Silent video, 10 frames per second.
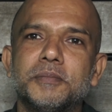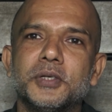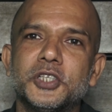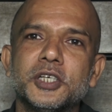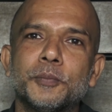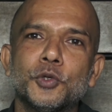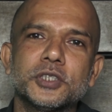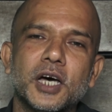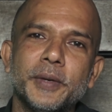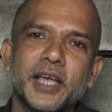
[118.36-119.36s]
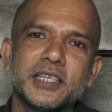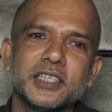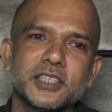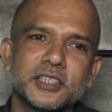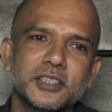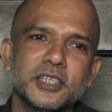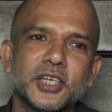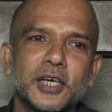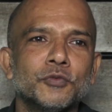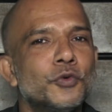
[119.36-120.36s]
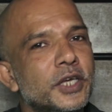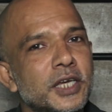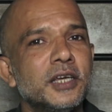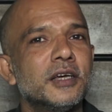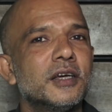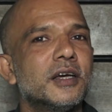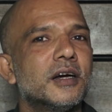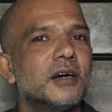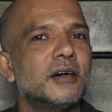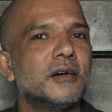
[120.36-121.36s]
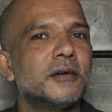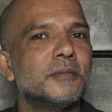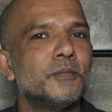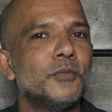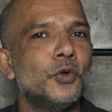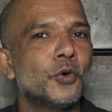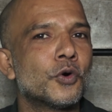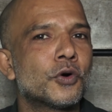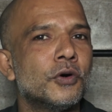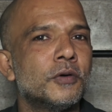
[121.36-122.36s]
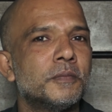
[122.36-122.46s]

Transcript: ऋषि कपूर साहब एक ऐसे शख्स थे शायद वो ही लोगों को